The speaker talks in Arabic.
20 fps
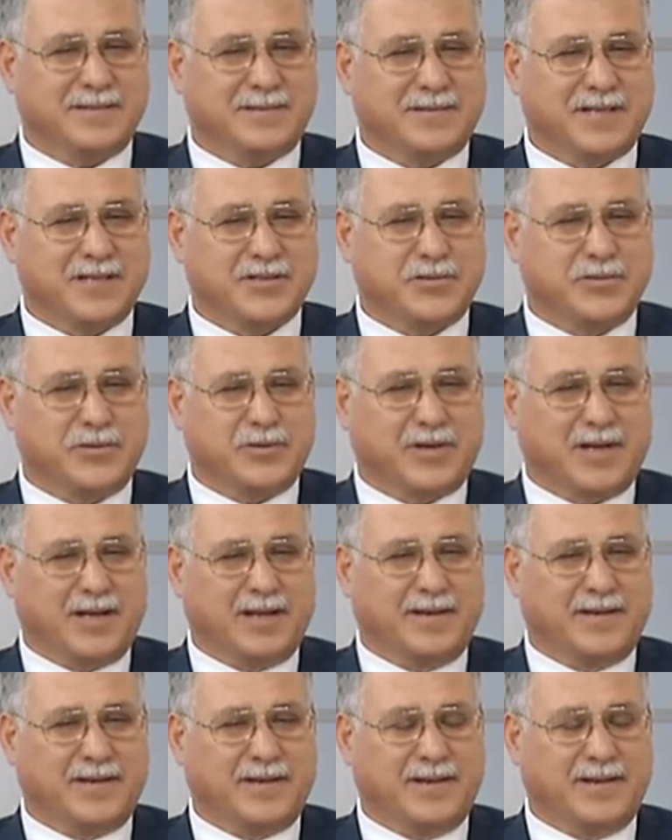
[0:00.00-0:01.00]
تصدر
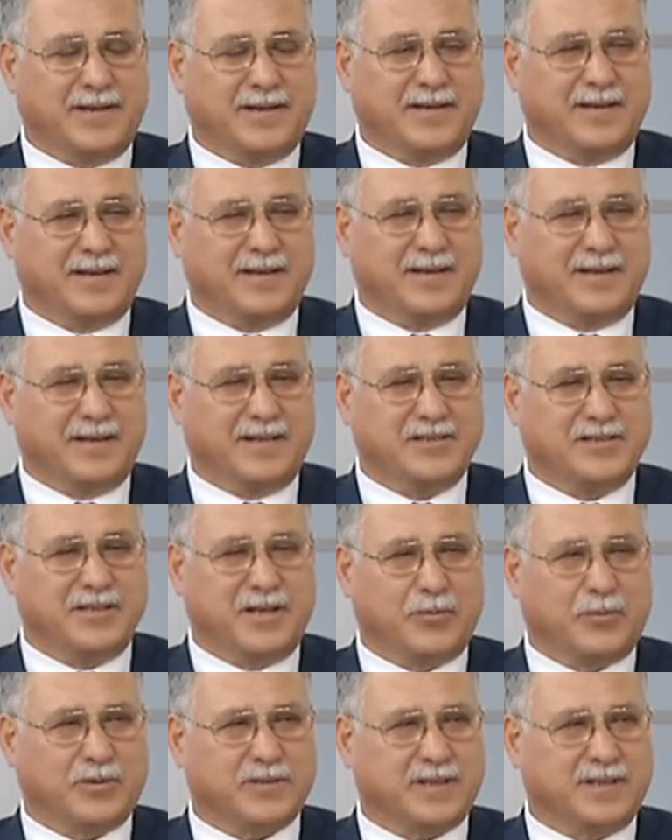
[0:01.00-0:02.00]
عن اللجنة
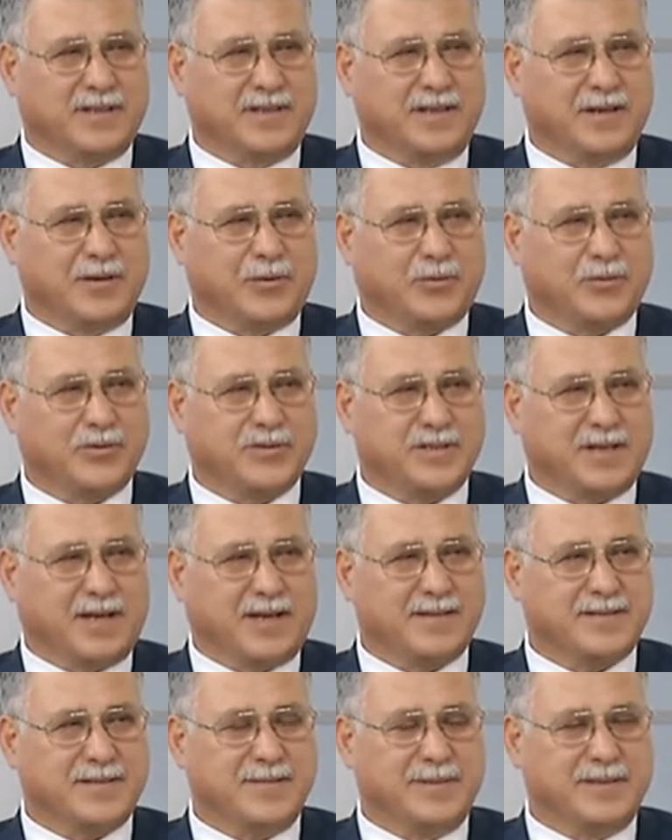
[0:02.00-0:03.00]
الوطنية للقدس
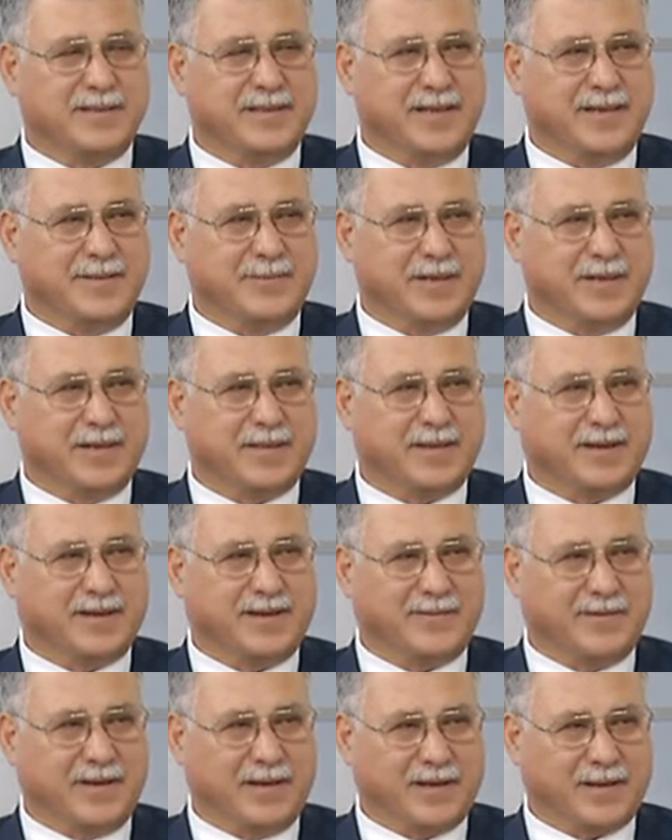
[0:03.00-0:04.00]
عاصمة دائمة
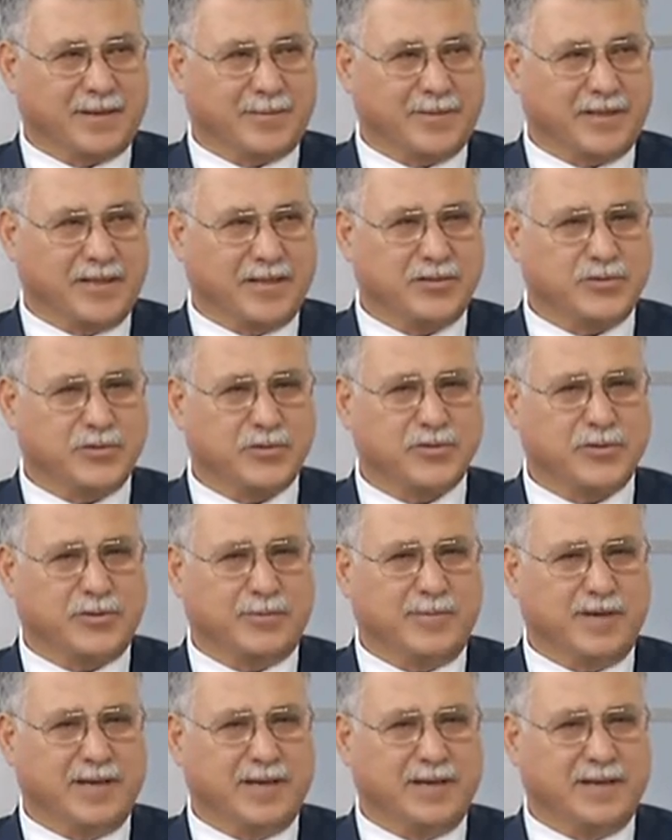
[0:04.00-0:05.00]
للثقافة العربية جزء
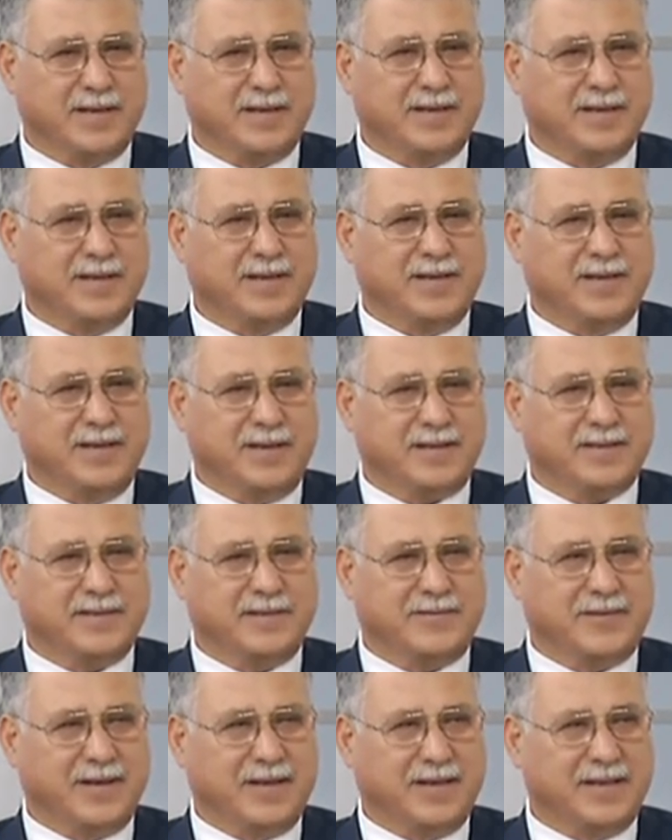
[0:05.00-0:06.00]
من
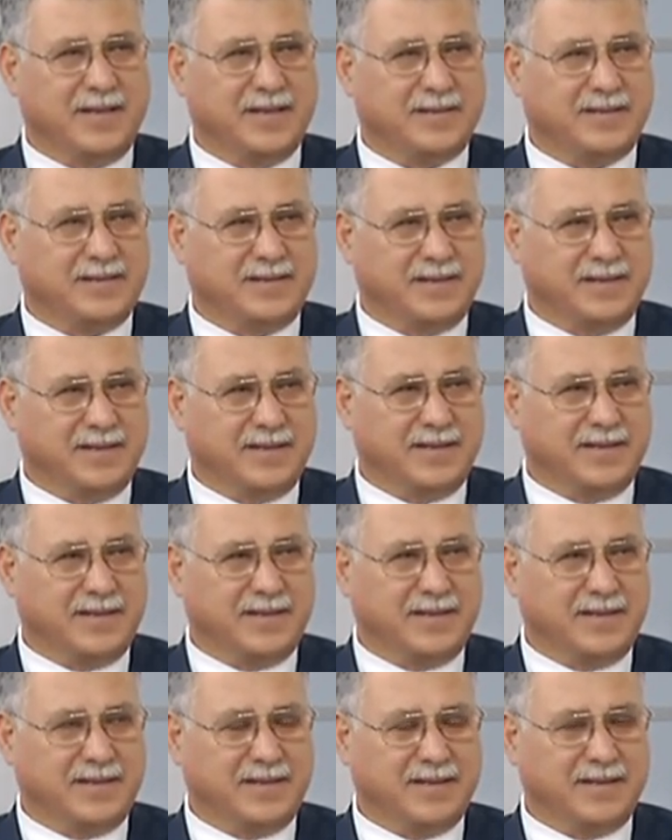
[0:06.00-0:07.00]
احتفالية آه،
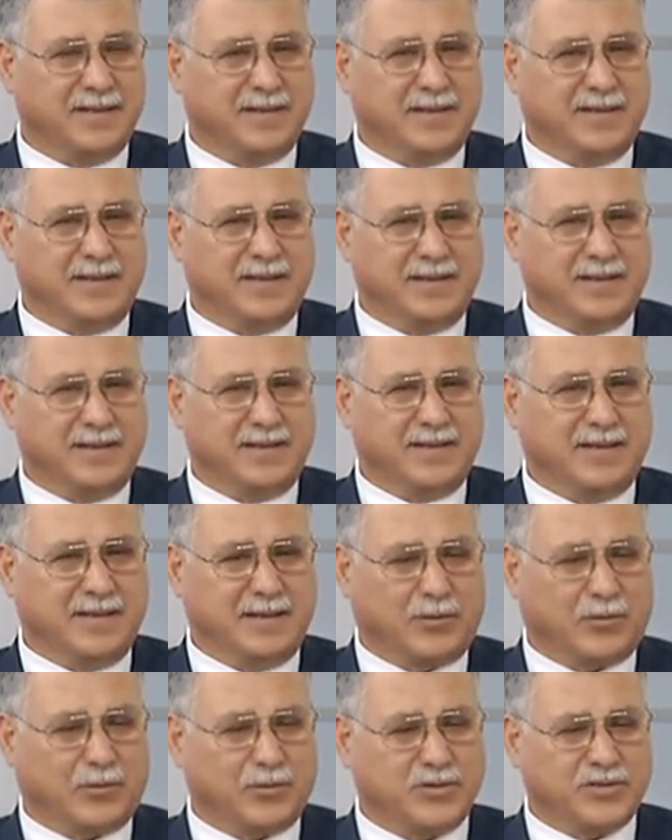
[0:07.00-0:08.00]
آه، آه،
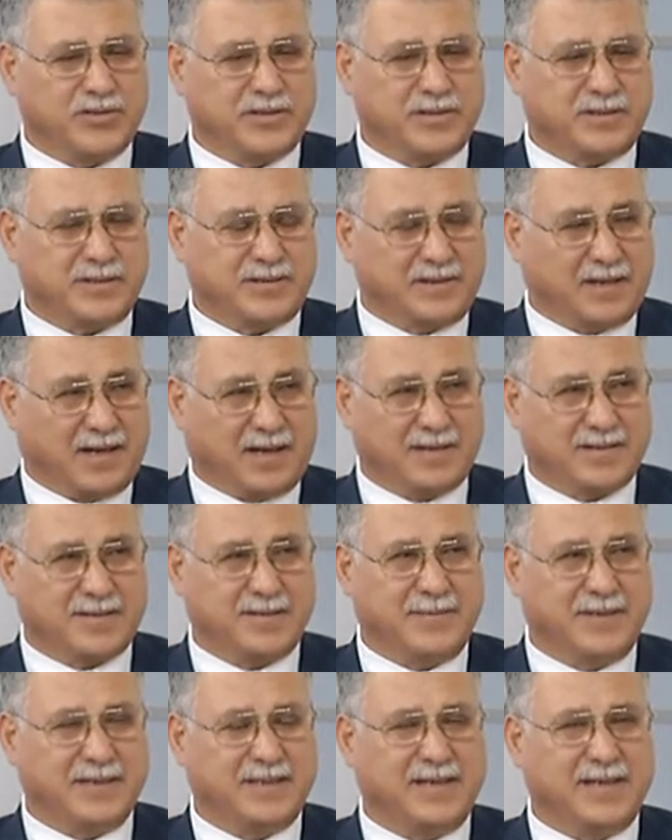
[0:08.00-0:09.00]
القدس
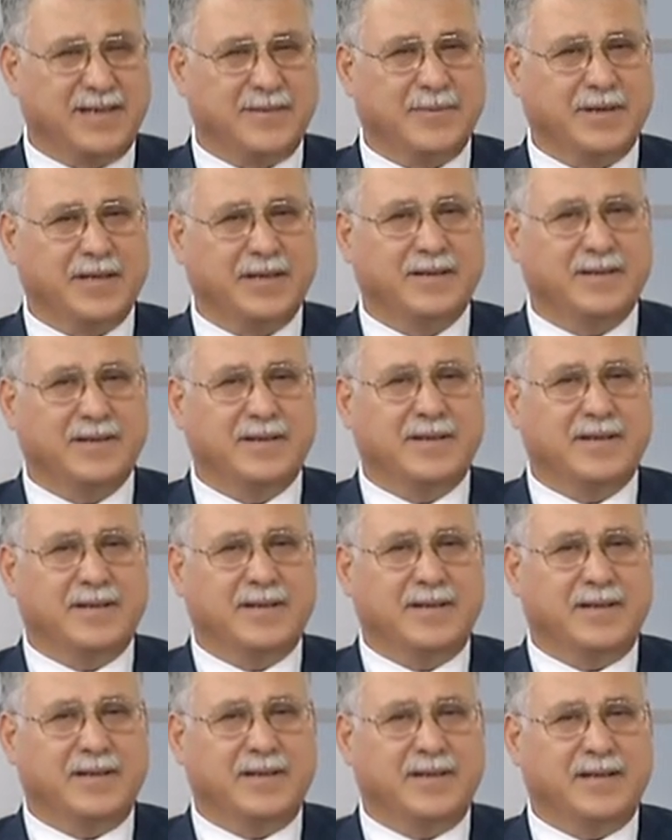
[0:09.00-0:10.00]
كعاصمة دائمة
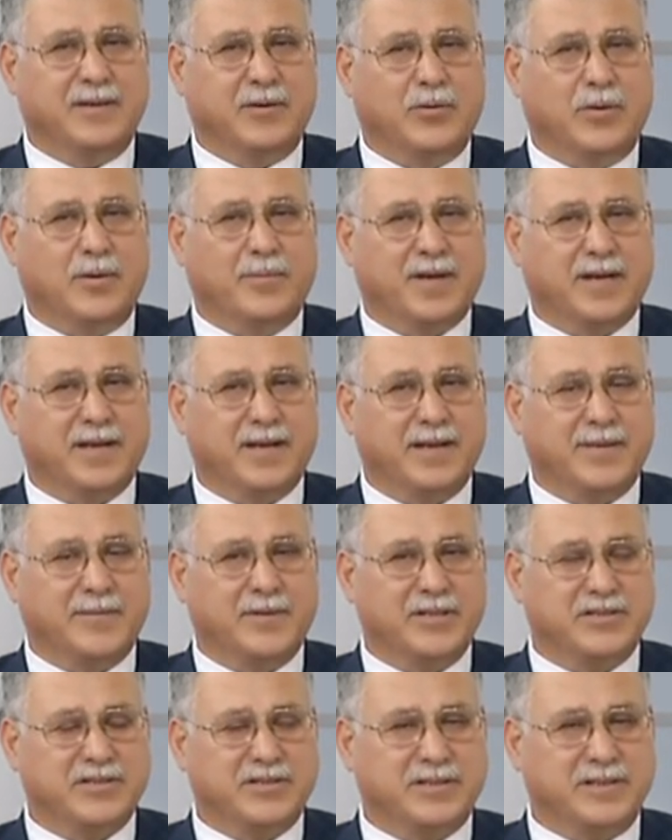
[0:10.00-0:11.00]
هو
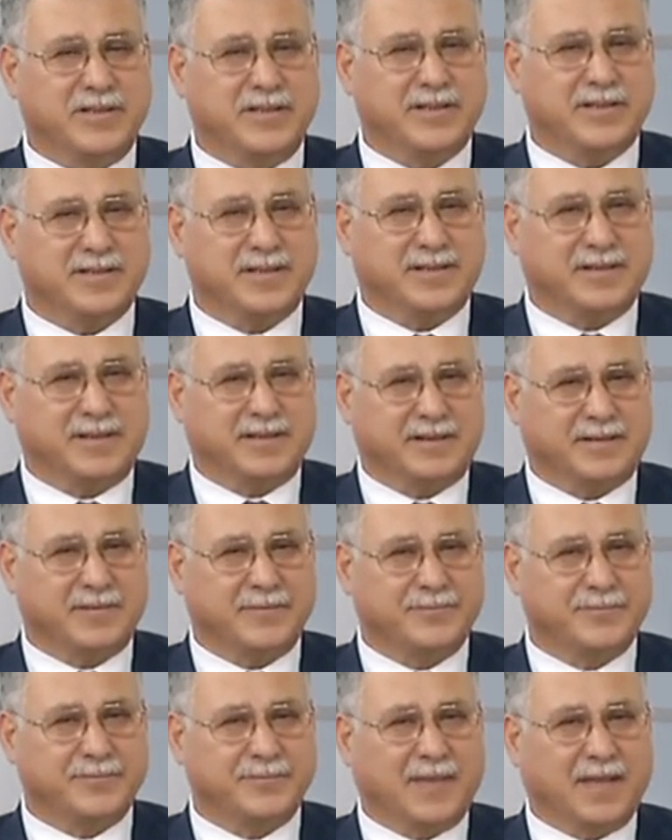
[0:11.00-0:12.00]
برنامج صدر
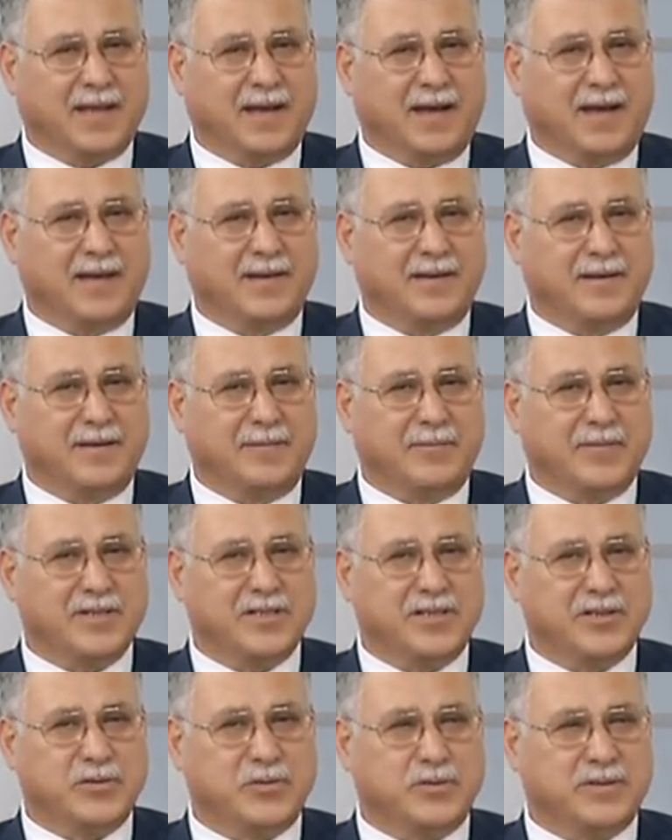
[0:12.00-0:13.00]
عن
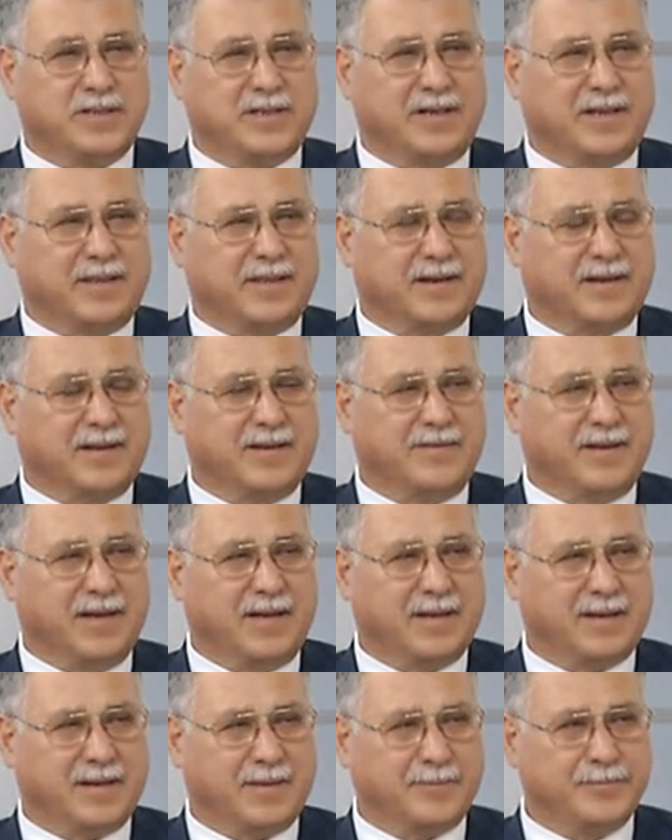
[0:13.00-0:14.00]
مجلس وزراء الثقافة
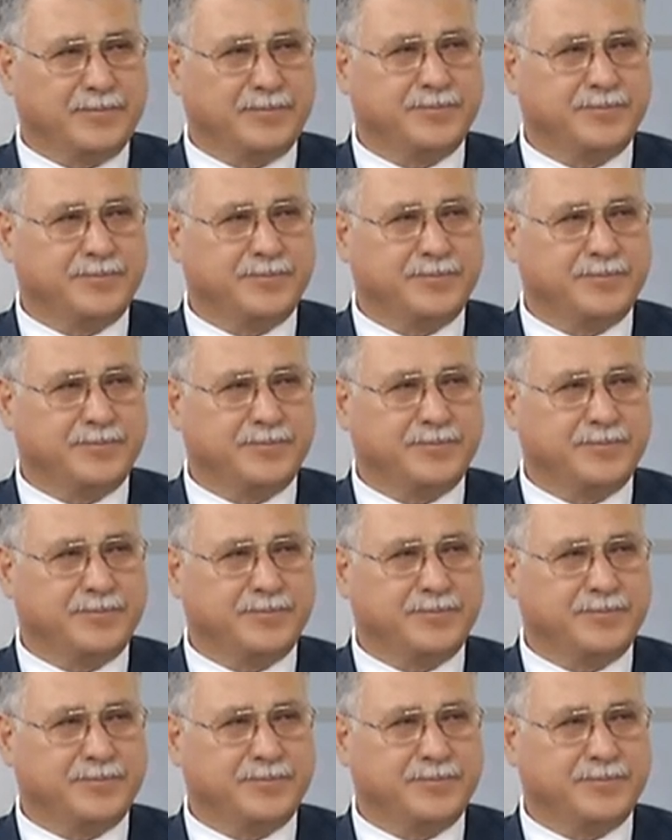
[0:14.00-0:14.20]
العرب